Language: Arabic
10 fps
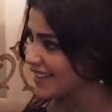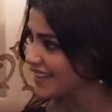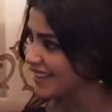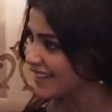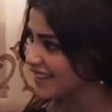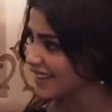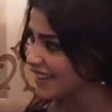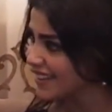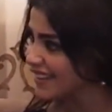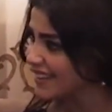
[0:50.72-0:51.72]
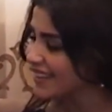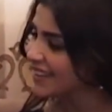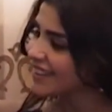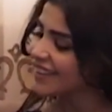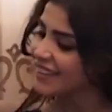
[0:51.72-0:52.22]
مرحبا
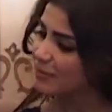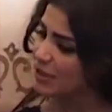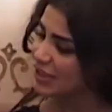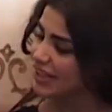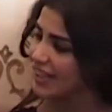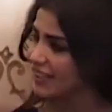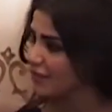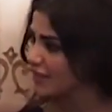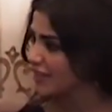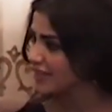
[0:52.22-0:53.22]
كيفك؟ ماشي الحال كيفك